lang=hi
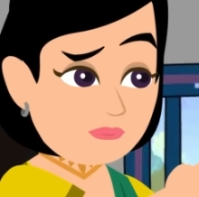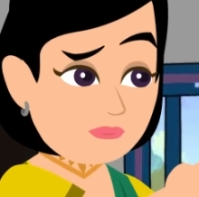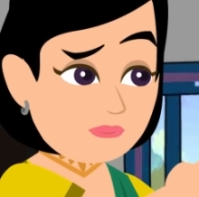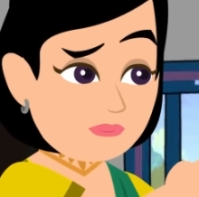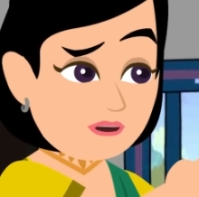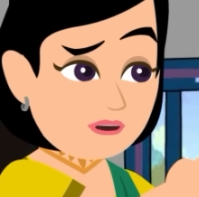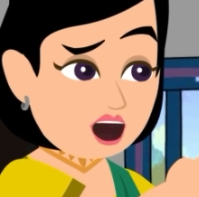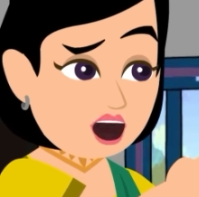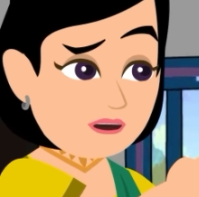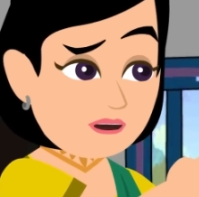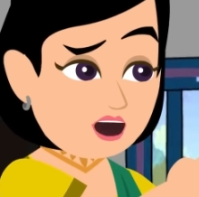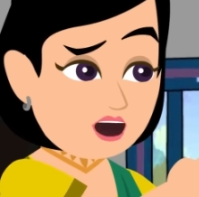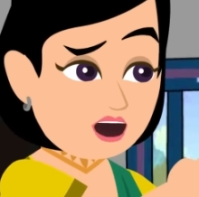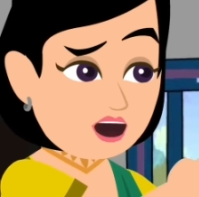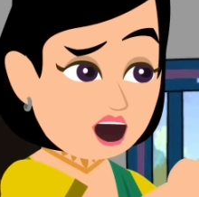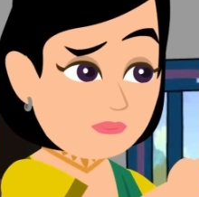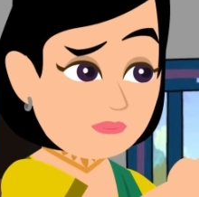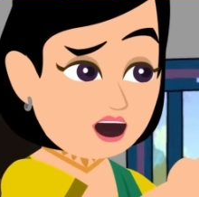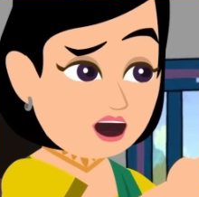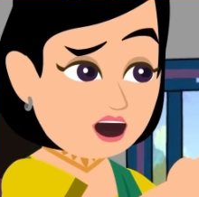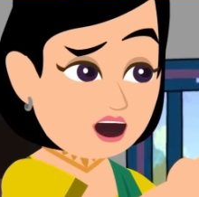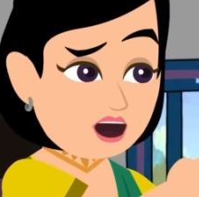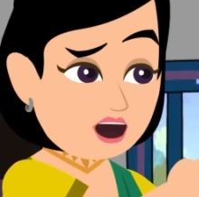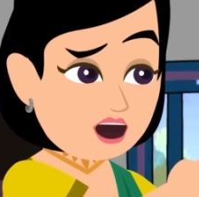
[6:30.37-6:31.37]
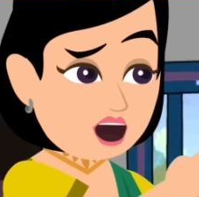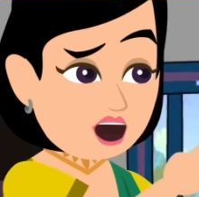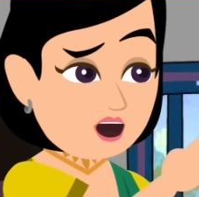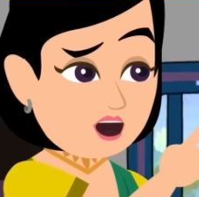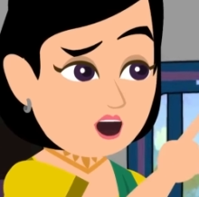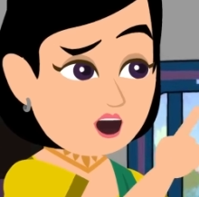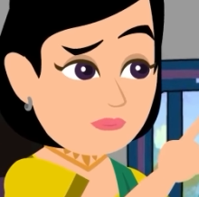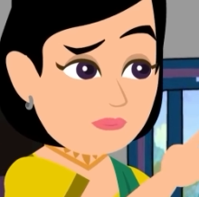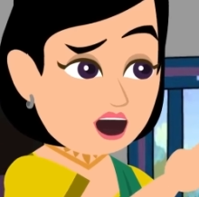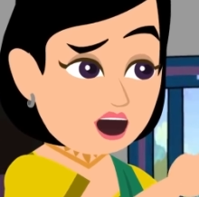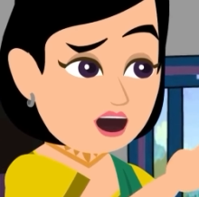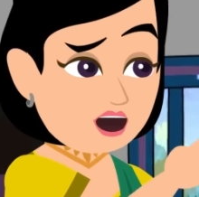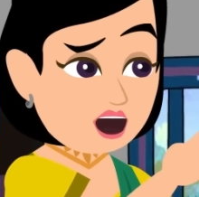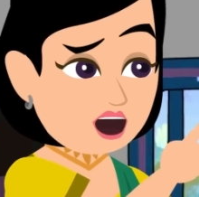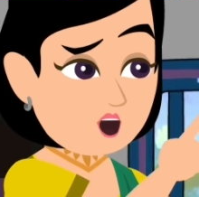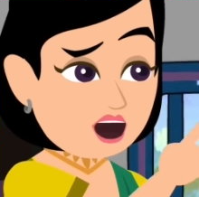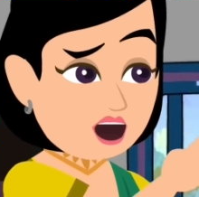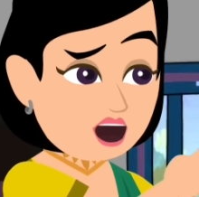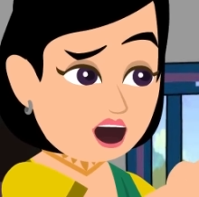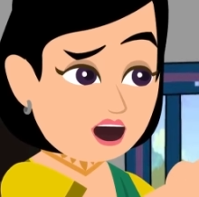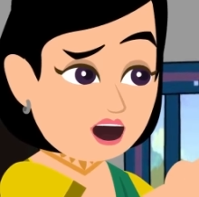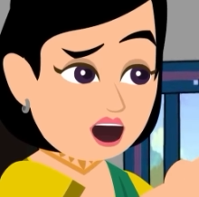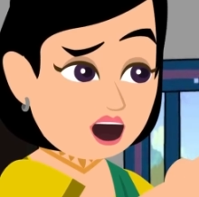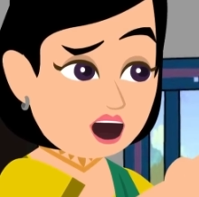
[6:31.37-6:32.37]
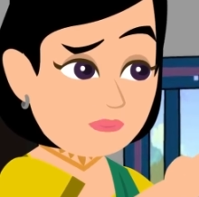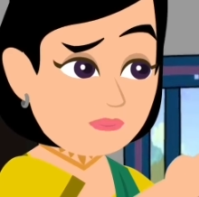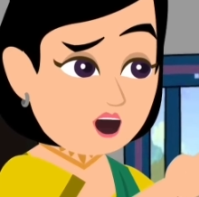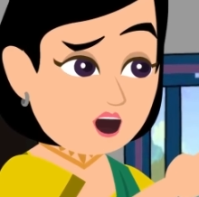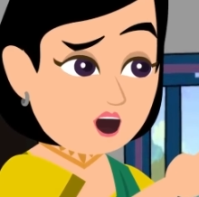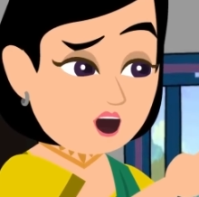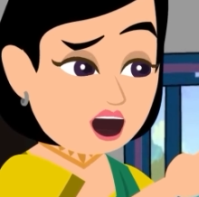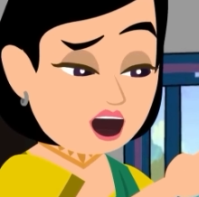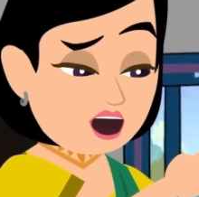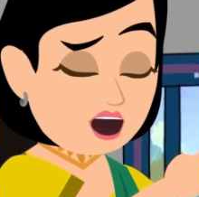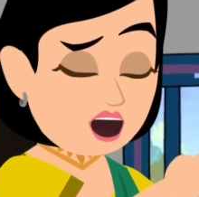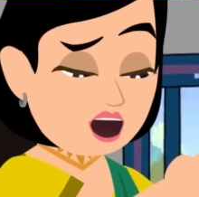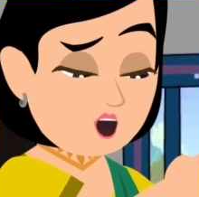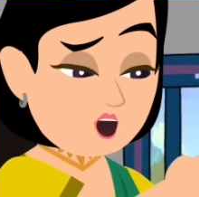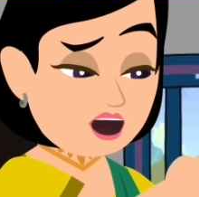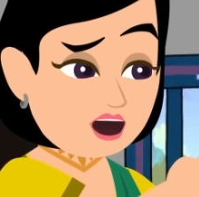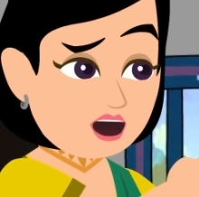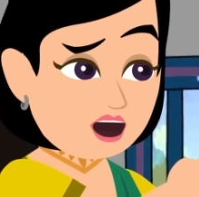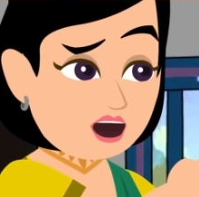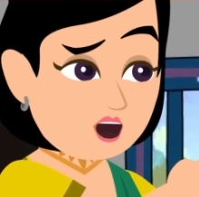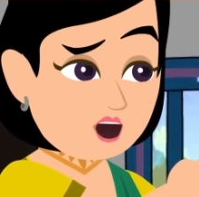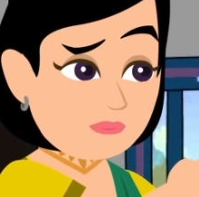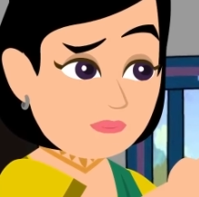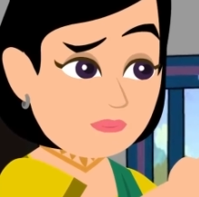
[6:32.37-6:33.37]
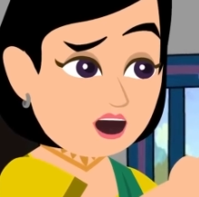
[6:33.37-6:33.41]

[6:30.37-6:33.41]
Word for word: छठ पूजा का मन्नत उतारना तो बहुत कठिन होता है